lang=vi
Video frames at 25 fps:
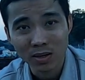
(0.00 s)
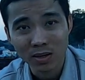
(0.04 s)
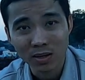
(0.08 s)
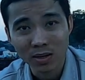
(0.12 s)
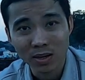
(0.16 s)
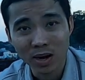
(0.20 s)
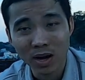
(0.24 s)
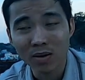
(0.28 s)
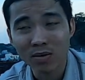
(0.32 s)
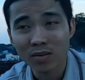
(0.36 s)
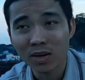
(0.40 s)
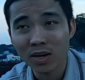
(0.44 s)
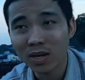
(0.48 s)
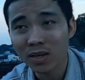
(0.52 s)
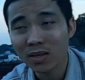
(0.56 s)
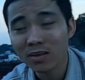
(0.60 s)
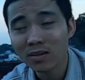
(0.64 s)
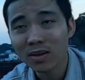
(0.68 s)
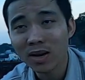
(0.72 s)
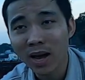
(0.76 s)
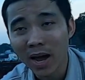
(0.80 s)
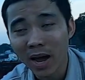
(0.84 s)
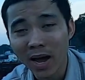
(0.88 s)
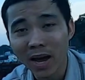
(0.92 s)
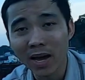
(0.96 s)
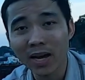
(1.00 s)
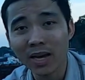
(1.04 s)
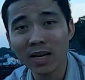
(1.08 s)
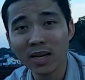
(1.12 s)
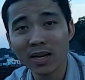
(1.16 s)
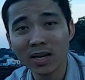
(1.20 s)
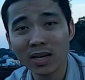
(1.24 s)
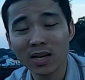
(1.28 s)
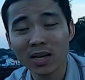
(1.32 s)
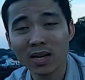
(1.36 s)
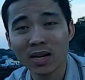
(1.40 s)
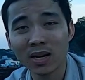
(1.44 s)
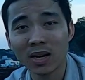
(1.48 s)
đâu cái thứ hai á,
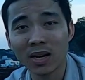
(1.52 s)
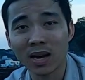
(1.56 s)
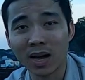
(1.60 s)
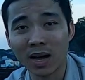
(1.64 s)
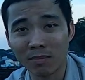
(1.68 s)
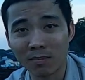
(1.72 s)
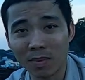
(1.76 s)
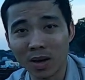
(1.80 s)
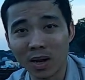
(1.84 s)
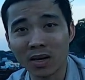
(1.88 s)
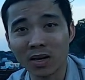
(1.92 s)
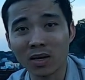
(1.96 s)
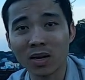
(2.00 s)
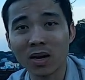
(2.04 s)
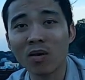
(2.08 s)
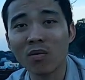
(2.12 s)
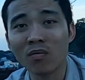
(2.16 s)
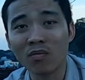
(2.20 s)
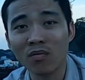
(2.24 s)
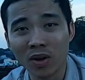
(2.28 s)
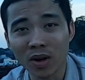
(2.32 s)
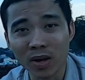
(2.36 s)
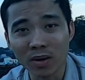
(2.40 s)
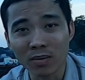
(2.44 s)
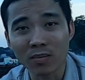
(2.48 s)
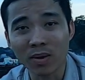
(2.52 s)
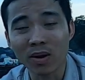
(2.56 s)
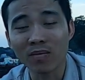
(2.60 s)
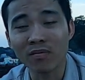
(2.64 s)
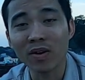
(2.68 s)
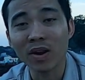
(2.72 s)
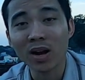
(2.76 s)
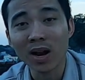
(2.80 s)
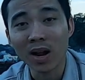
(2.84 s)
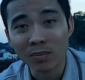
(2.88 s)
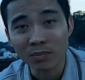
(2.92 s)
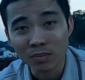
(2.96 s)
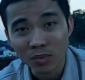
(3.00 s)
là mình công việc mình
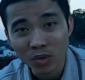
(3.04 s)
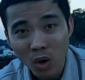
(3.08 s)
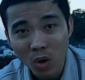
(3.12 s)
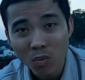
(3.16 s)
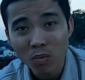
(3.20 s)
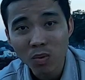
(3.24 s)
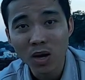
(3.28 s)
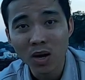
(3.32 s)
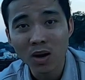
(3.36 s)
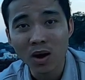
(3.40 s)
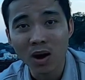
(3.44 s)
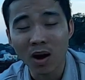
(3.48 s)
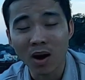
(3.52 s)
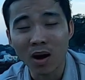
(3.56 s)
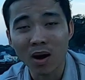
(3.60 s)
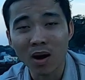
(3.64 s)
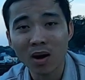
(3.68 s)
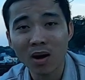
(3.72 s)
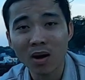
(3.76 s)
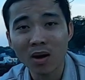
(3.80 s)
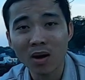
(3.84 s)
phải làm tốt hơn họ